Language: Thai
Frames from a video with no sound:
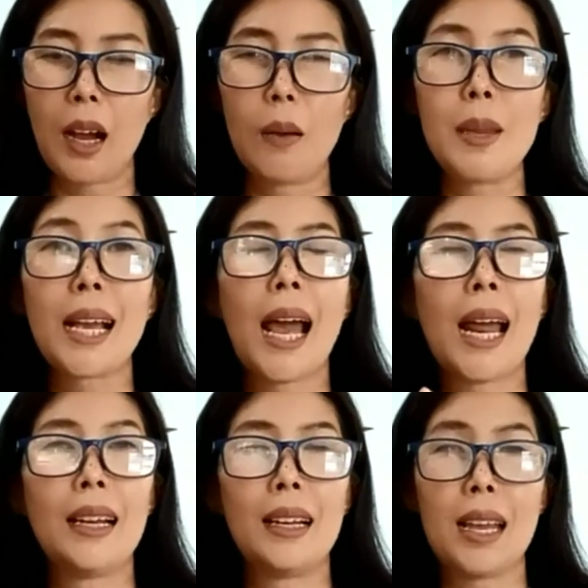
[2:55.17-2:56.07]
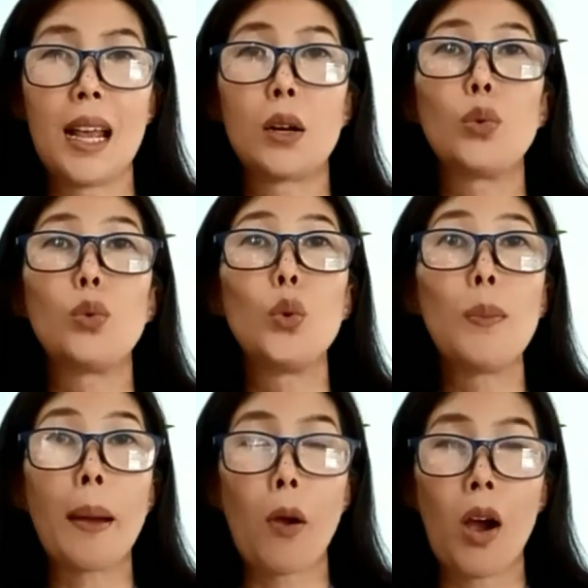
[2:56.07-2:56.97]
มีการเรียนรู้รูป
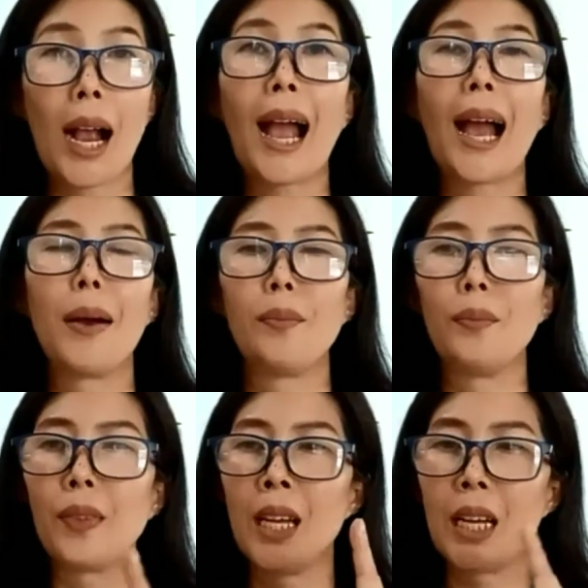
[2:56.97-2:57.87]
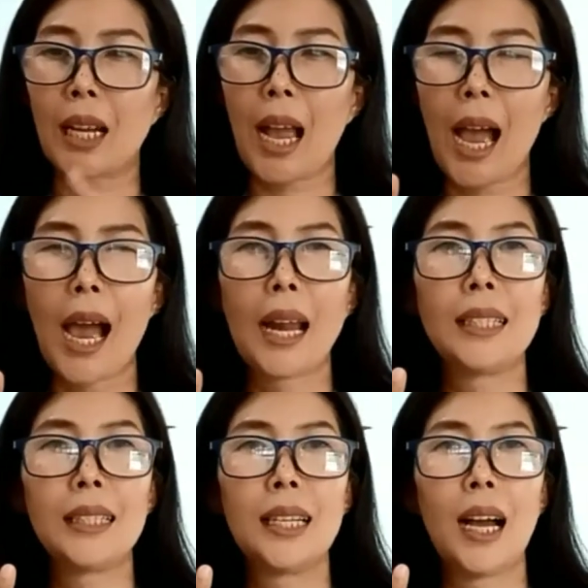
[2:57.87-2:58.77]
แบบของคำการ
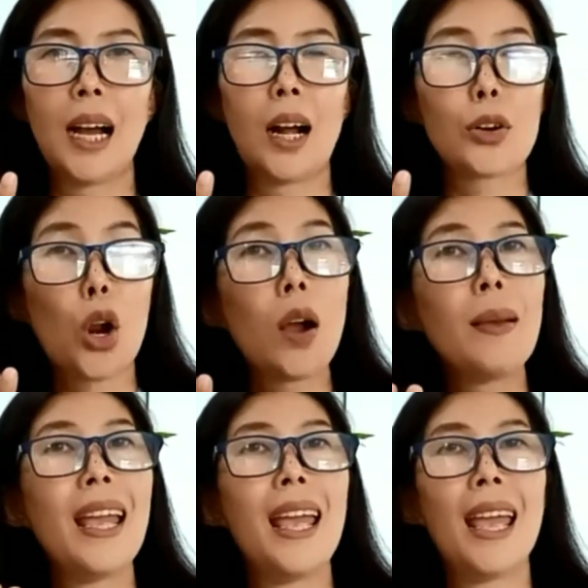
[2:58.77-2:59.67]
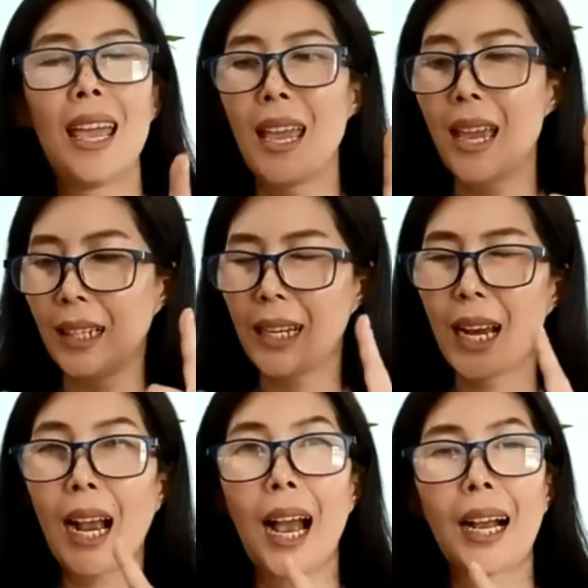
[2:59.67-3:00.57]
ร้องเพลง
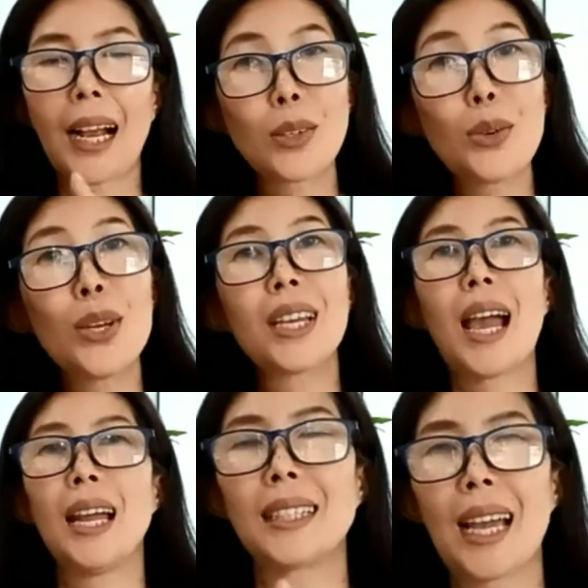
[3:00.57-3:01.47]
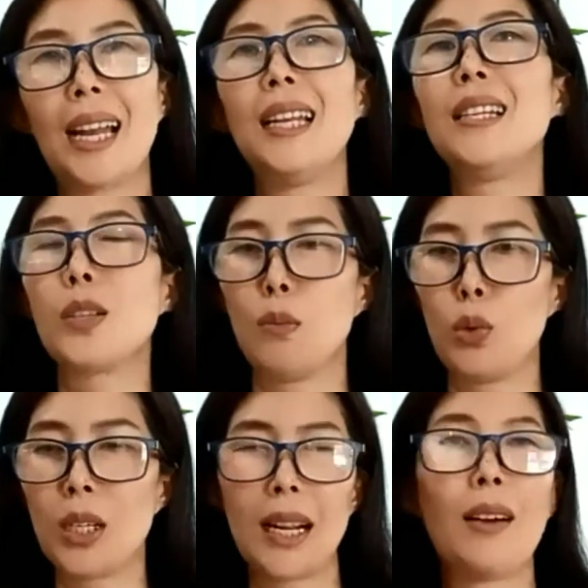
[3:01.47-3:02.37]
นะคะ การคุยกันการเล่นสมม
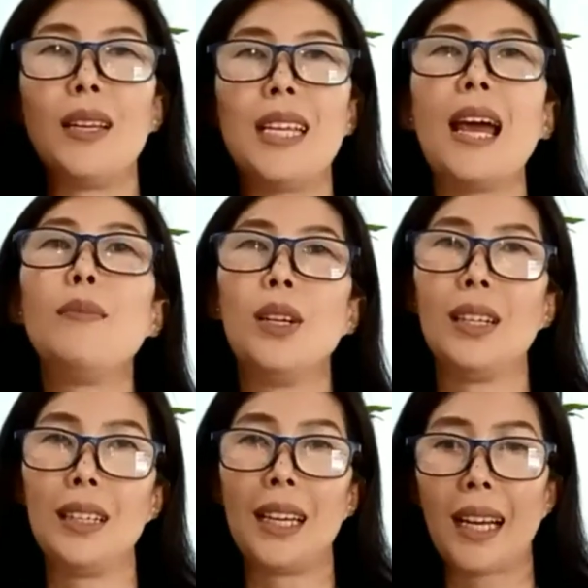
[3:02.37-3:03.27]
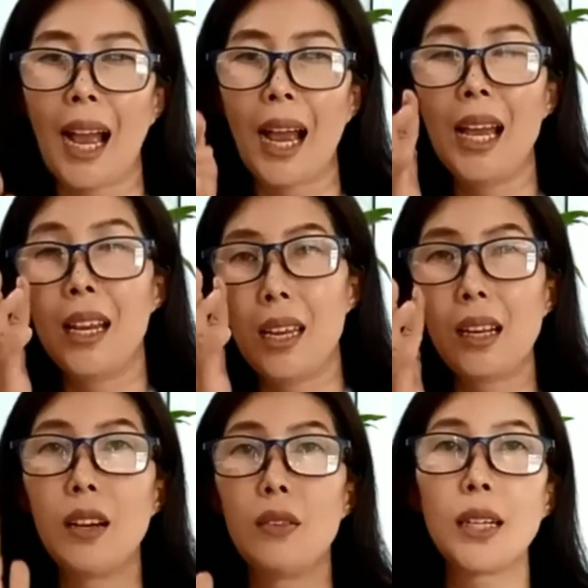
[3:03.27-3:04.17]
ติเหล่านี้ได้หมดเลยค่ะ อย่า
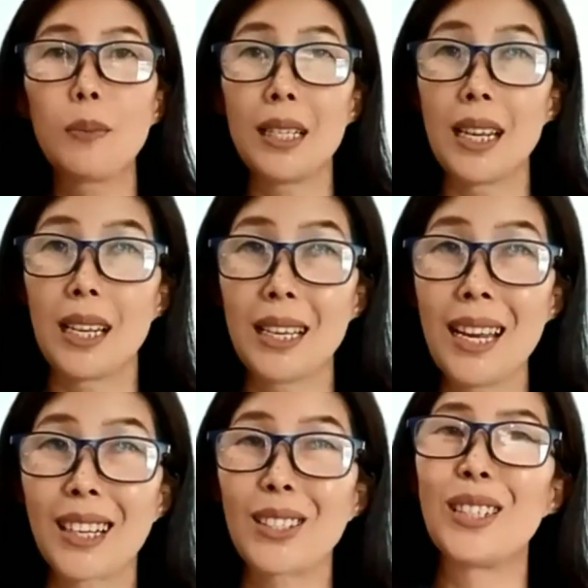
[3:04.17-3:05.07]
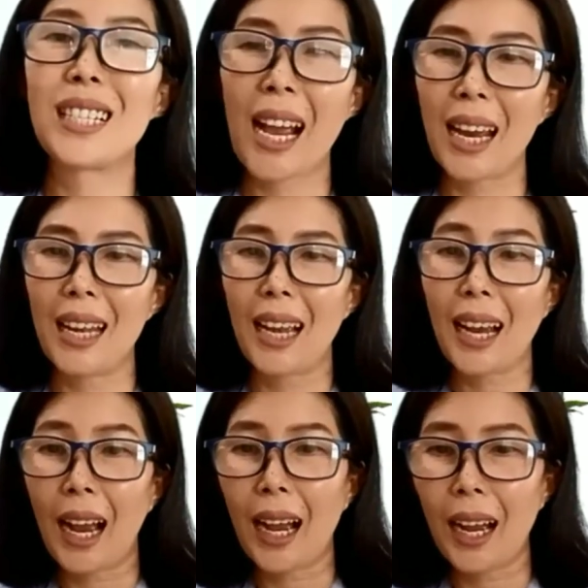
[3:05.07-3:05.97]
ลืมว่าต้องเป็นสิ่งที่เด็กสนใจนะคะ